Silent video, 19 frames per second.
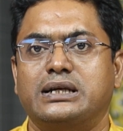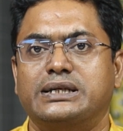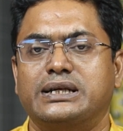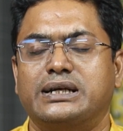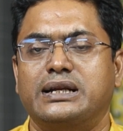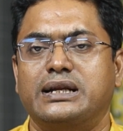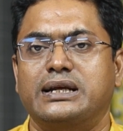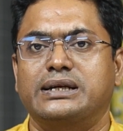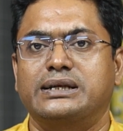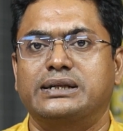
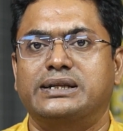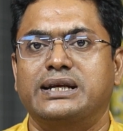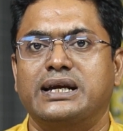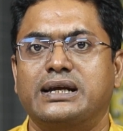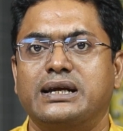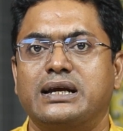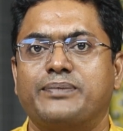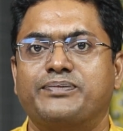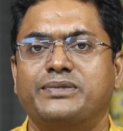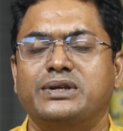সেখানে
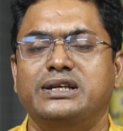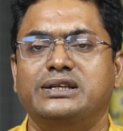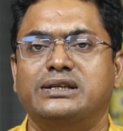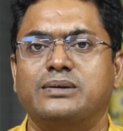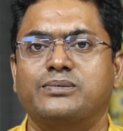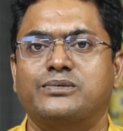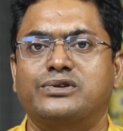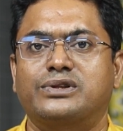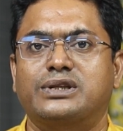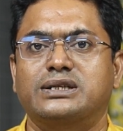থেকে আপনি
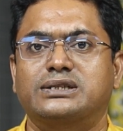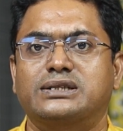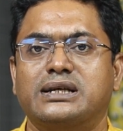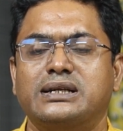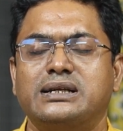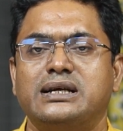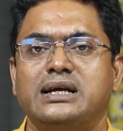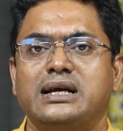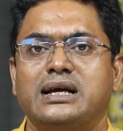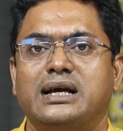ইনকাম করতে
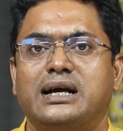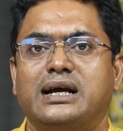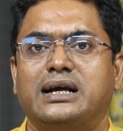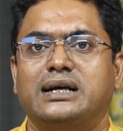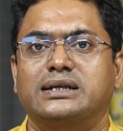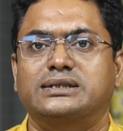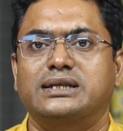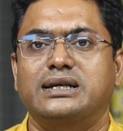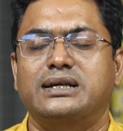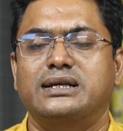চান
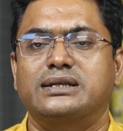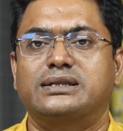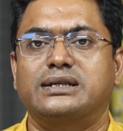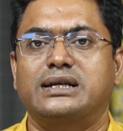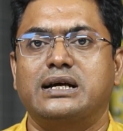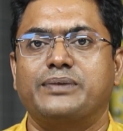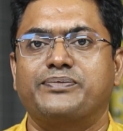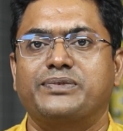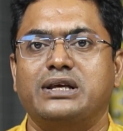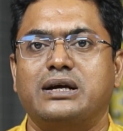সেই
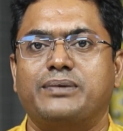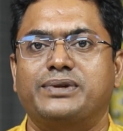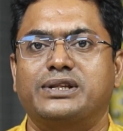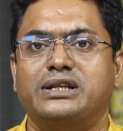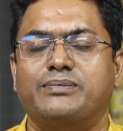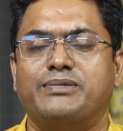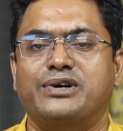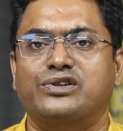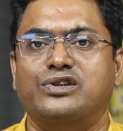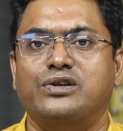ক্ষেত্রে আপনি
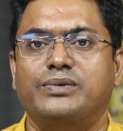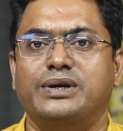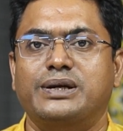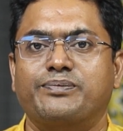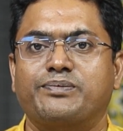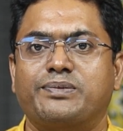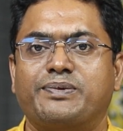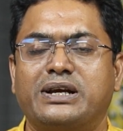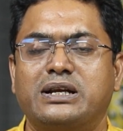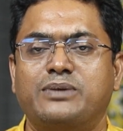আমাদের মাধ্যমে
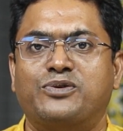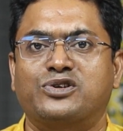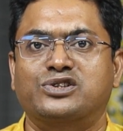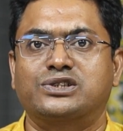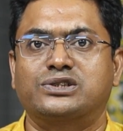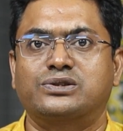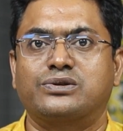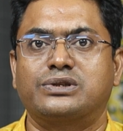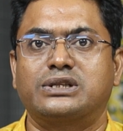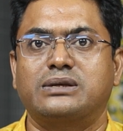ফাইল
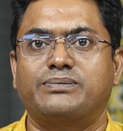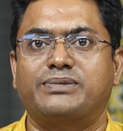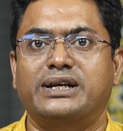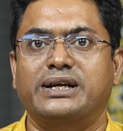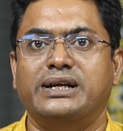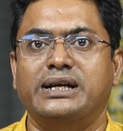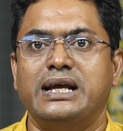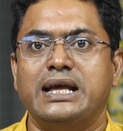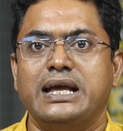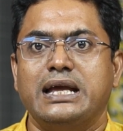প্রসেস করতে
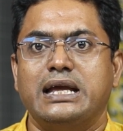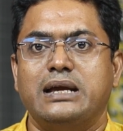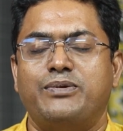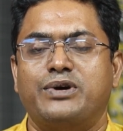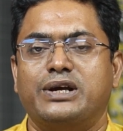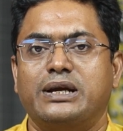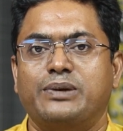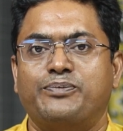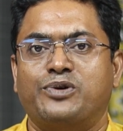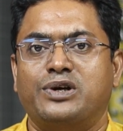পারেন
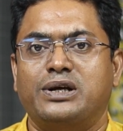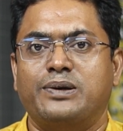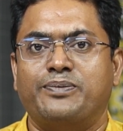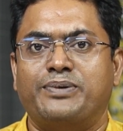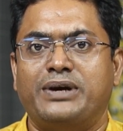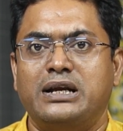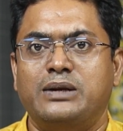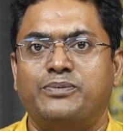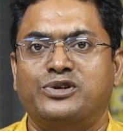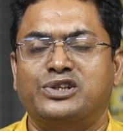এবং এই
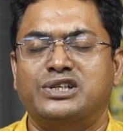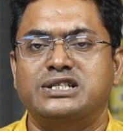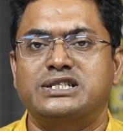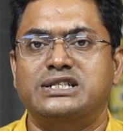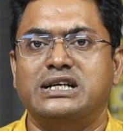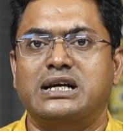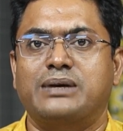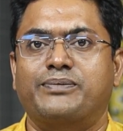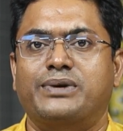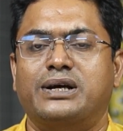ফাইল
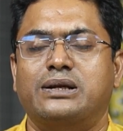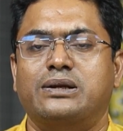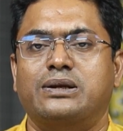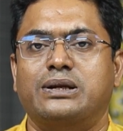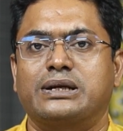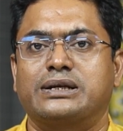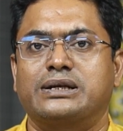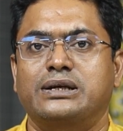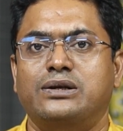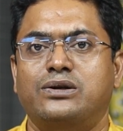প্রসেসটি আমরা
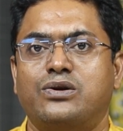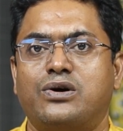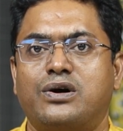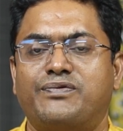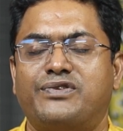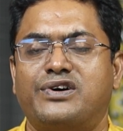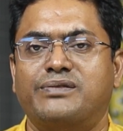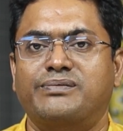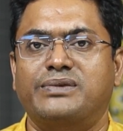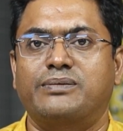একটি ল
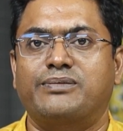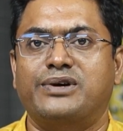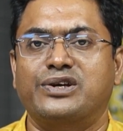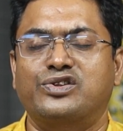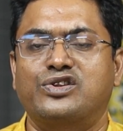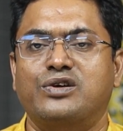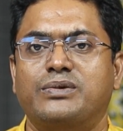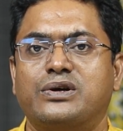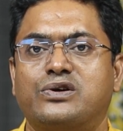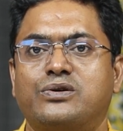ফর্মের
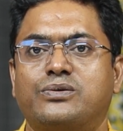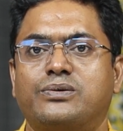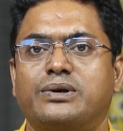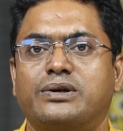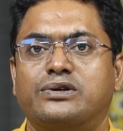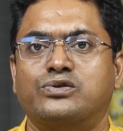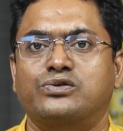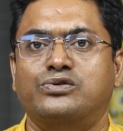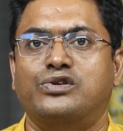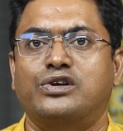মাধ্যমে খুব
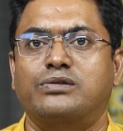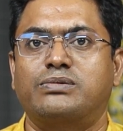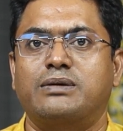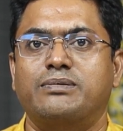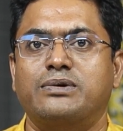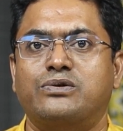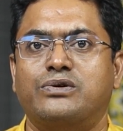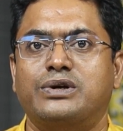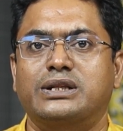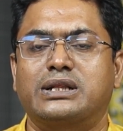
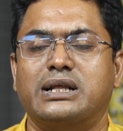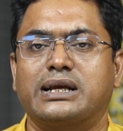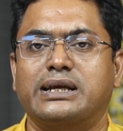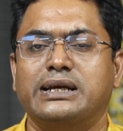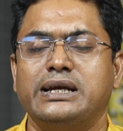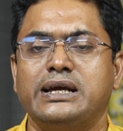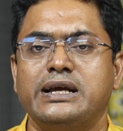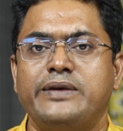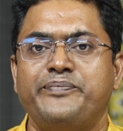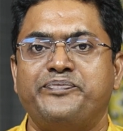সুন্দরভাবে করে
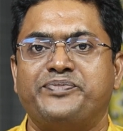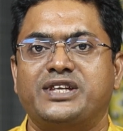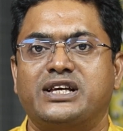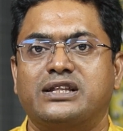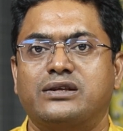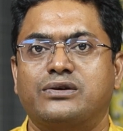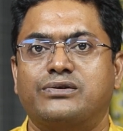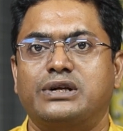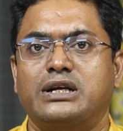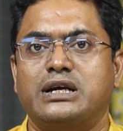থাকি
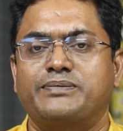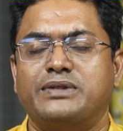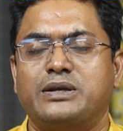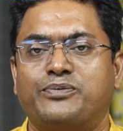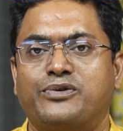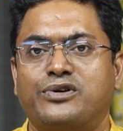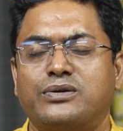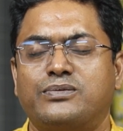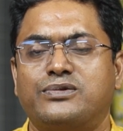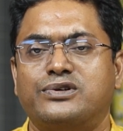যাতে করে
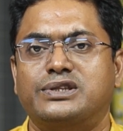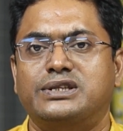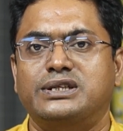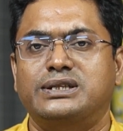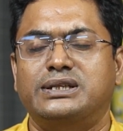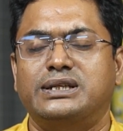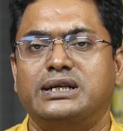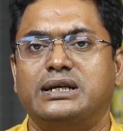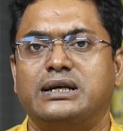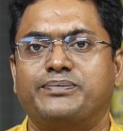আপনার
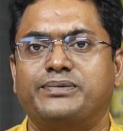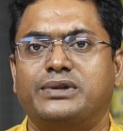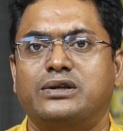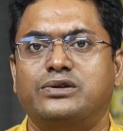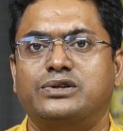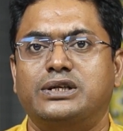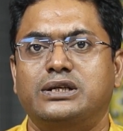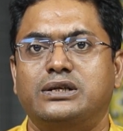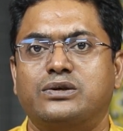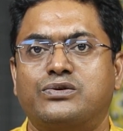পরবর্তীতে আপনার
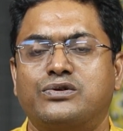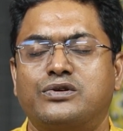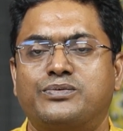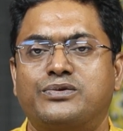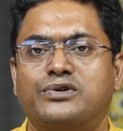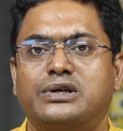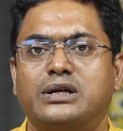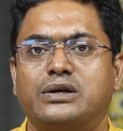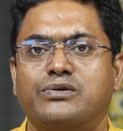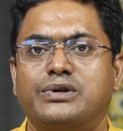হচ্ছে যে কোনো
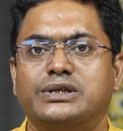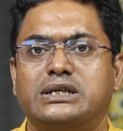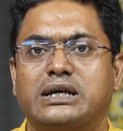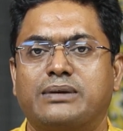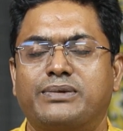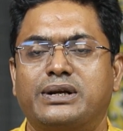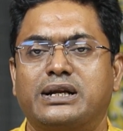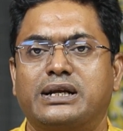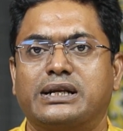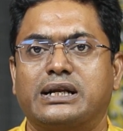প্রকারের কোনো
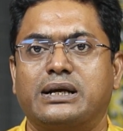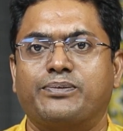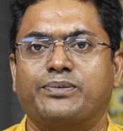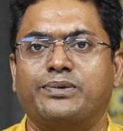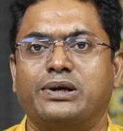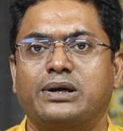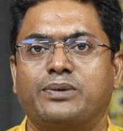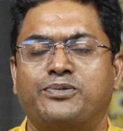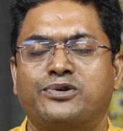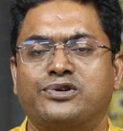ঝামেলা না
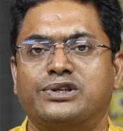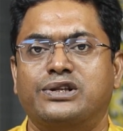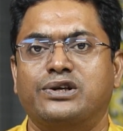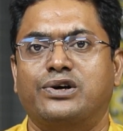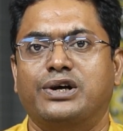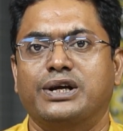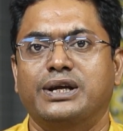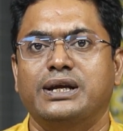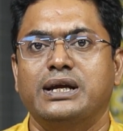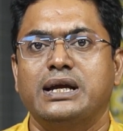পড়তে
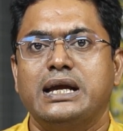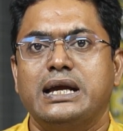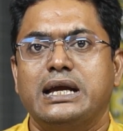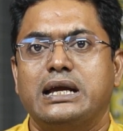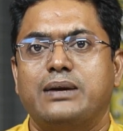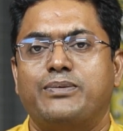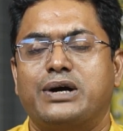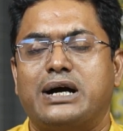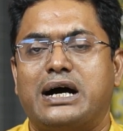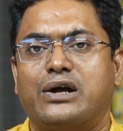হয়
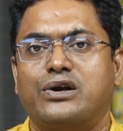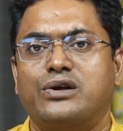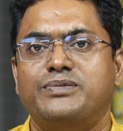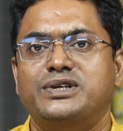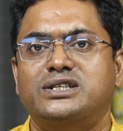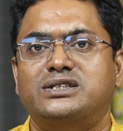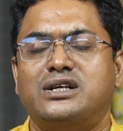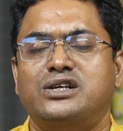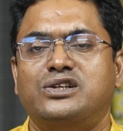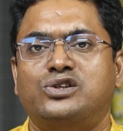এবং আরও
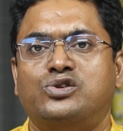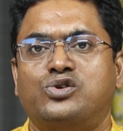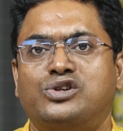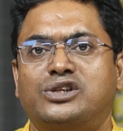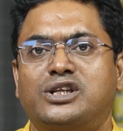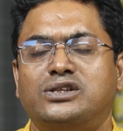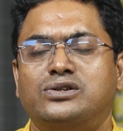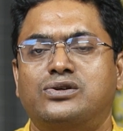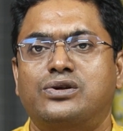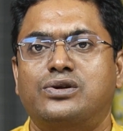বিস্তারিত
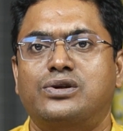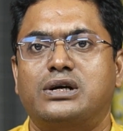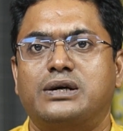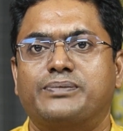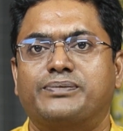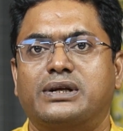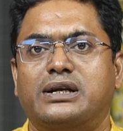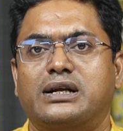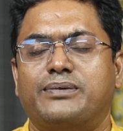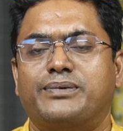তথ্যের জন্য
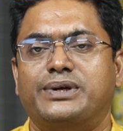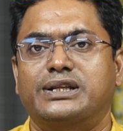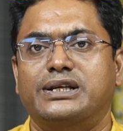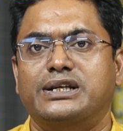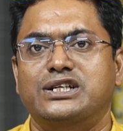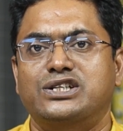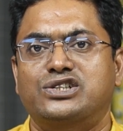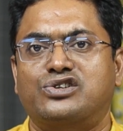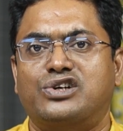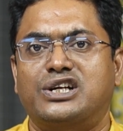আপনারা
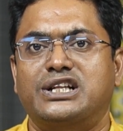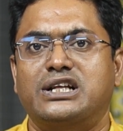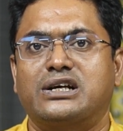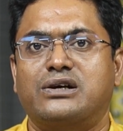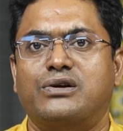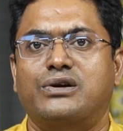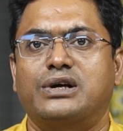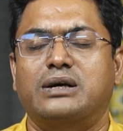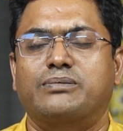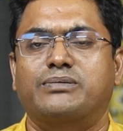আমাদের স্কুলে
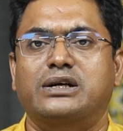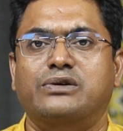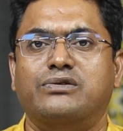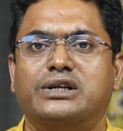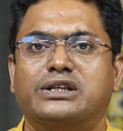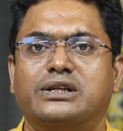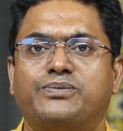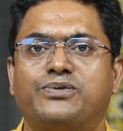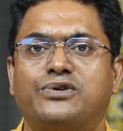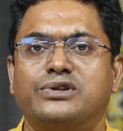দেখানোর
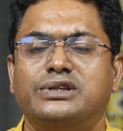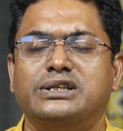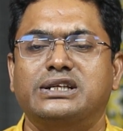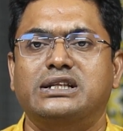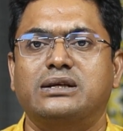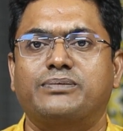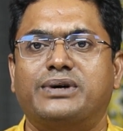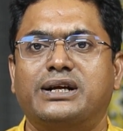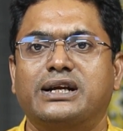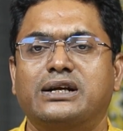নাম্বারগুলোতে ফোন
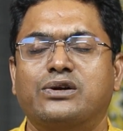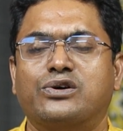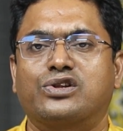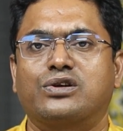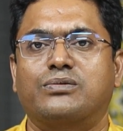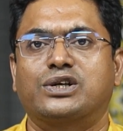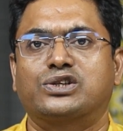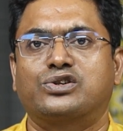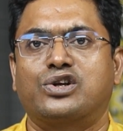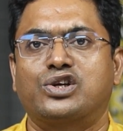দিতে পারেন
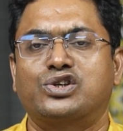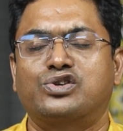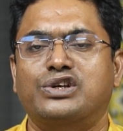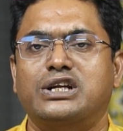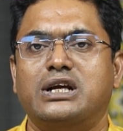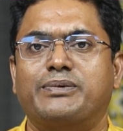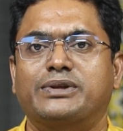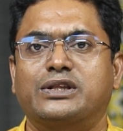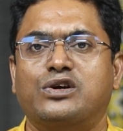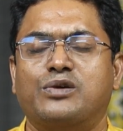অথবা
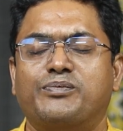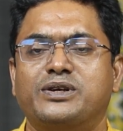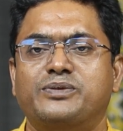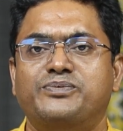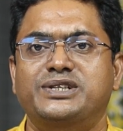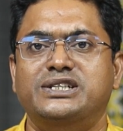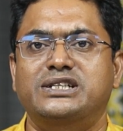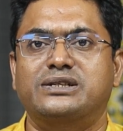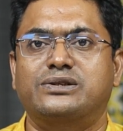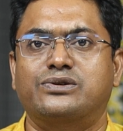সরাসরি আমাদের অফিস
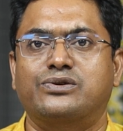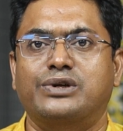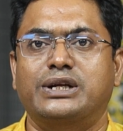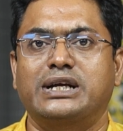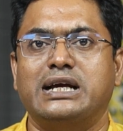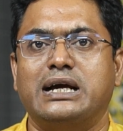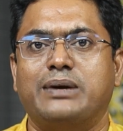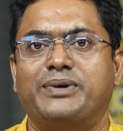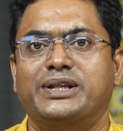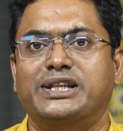ভিজিট
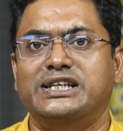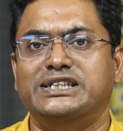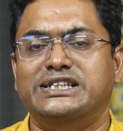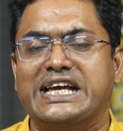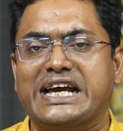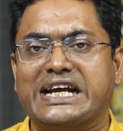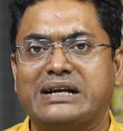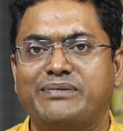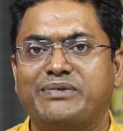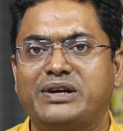করে আমাদের
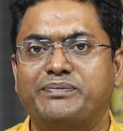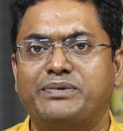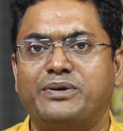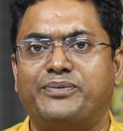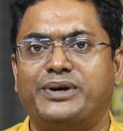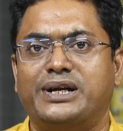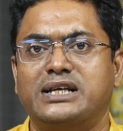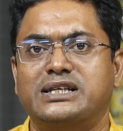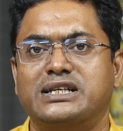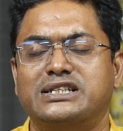যে অ্যাগ্রিমেন্ট
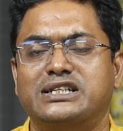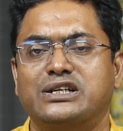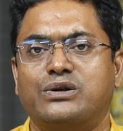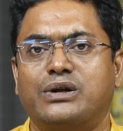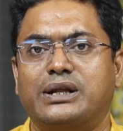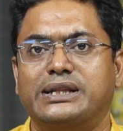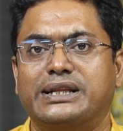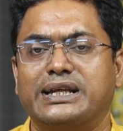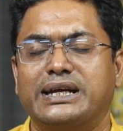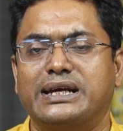পেপার আছে
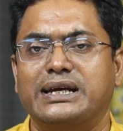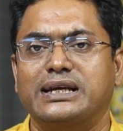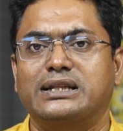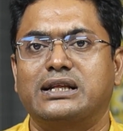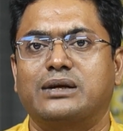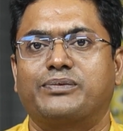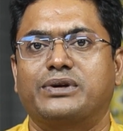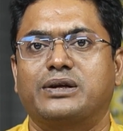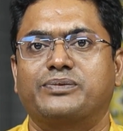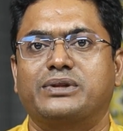সেগুলো দেখে
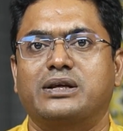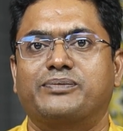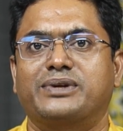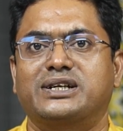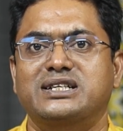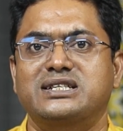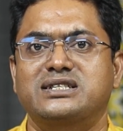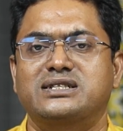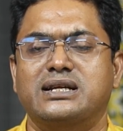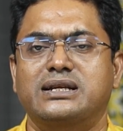তারপর আপনি
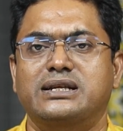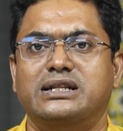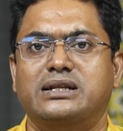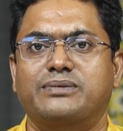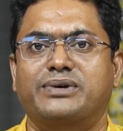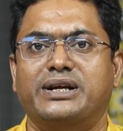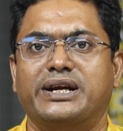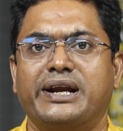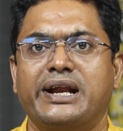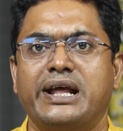আপনার ডিসিশন
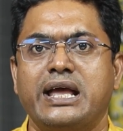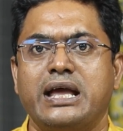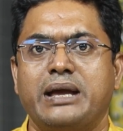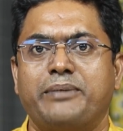নিতে পারেন